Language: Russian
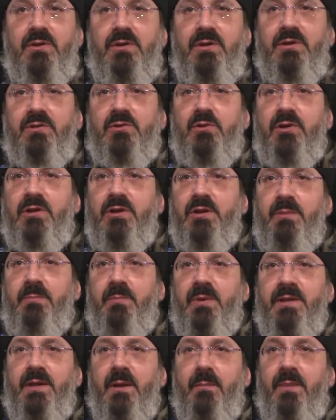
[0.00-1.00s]
не только
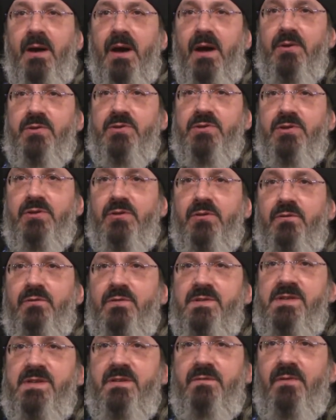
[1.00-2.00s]
неподобающее, но
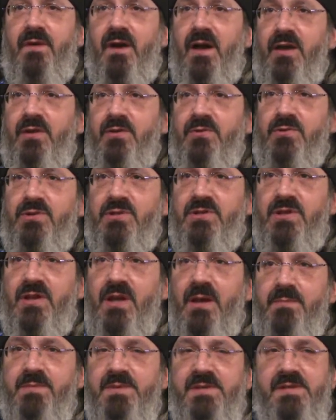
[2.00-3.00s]

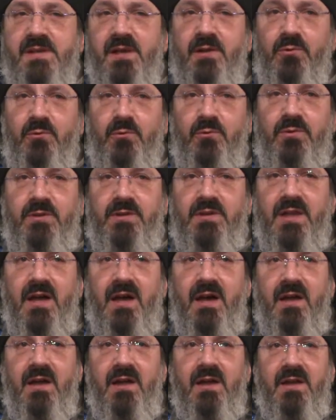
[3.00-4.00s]
вызывающее,
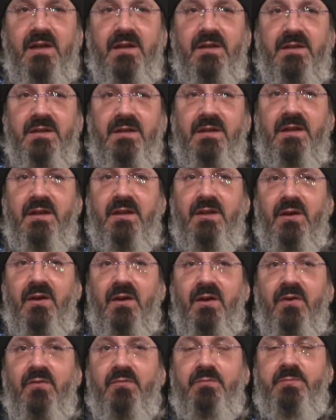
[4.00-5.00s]
абсолютно
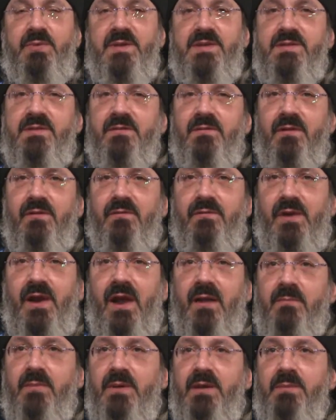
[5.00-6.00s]
не вписывало в
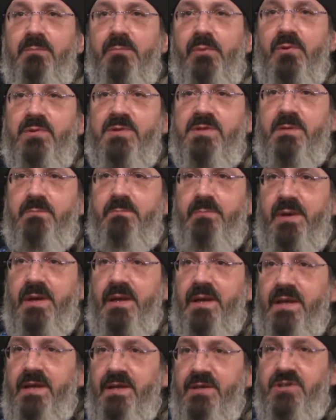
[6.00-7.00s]
рамки просто
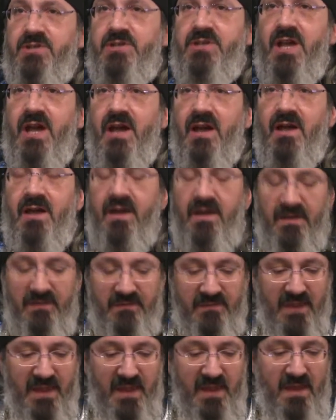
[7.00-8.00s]
приличия.
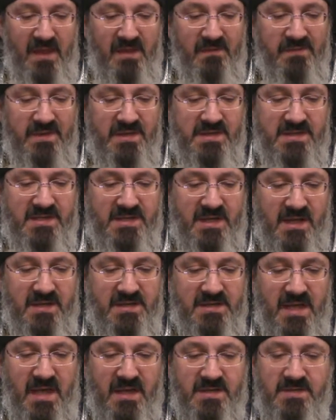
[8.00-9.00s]
Ведь
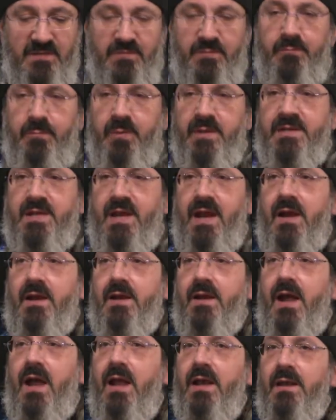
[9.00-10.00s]
сказать в
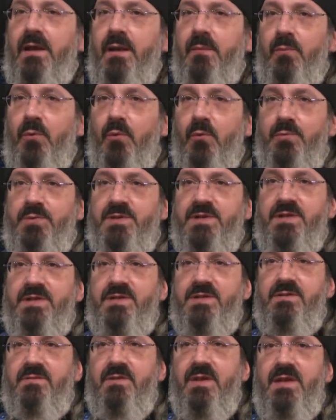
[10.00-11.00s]
патриархальном
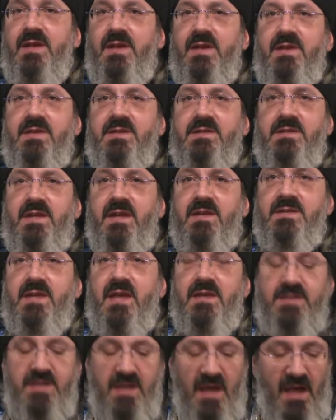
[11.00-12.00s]
обществе,
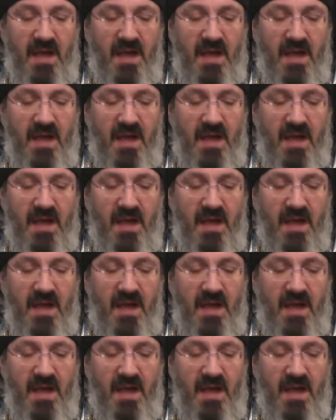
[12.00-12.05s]
сказать